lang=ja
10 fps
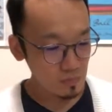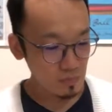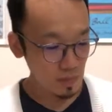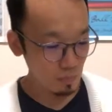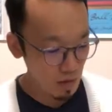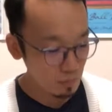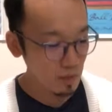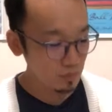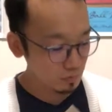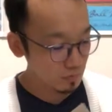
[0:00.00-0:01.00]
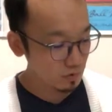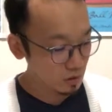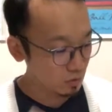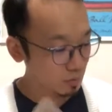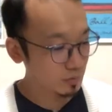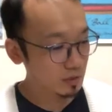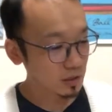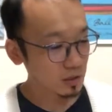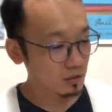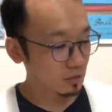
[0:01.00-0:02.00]
集めみたいまあまあそんなとこももしか
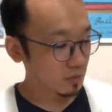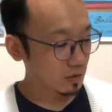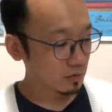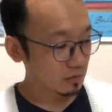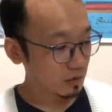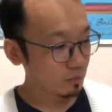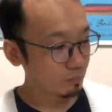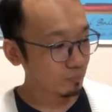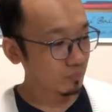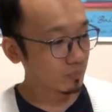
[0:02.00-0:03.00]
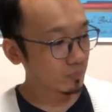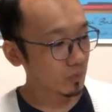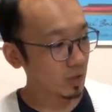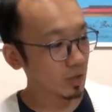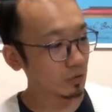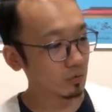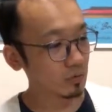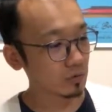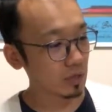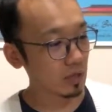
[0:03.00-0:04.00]
したらあるかもしれないですね、ってい
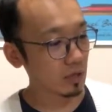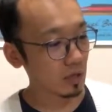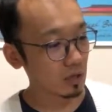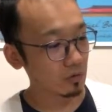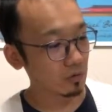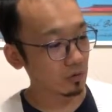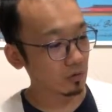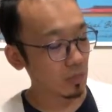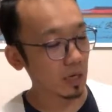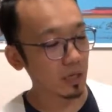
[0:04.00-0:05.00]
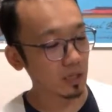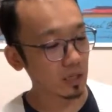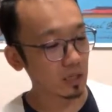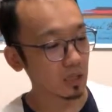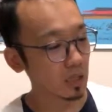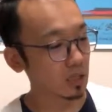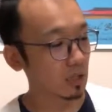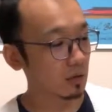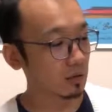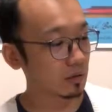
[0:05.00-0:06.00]
うんであのーまあ演劇的
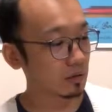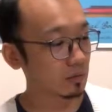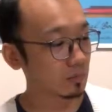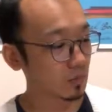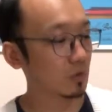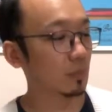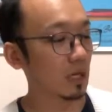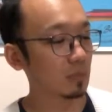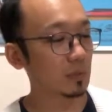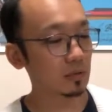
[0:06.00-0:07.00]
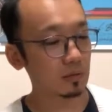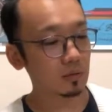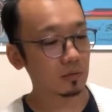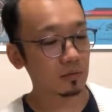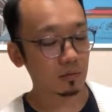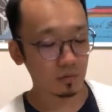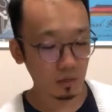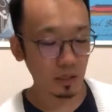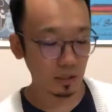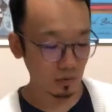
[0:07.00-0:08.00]
なものもあります、はあはあ、と
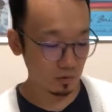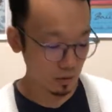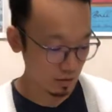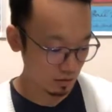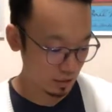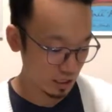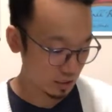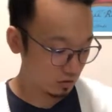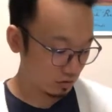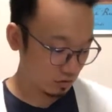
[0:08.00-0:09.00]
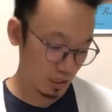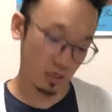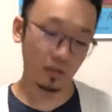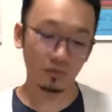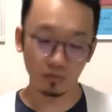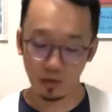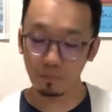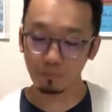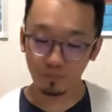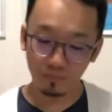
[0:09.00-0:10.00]
かいろんな芸術祭なので
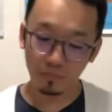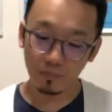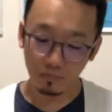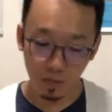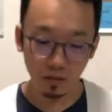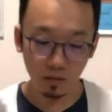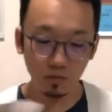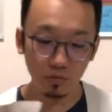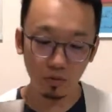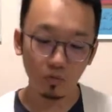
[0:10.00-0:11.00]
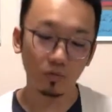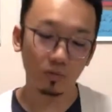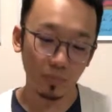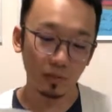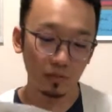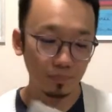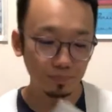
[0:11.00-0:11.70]
なるほど、まあ、いろんなことします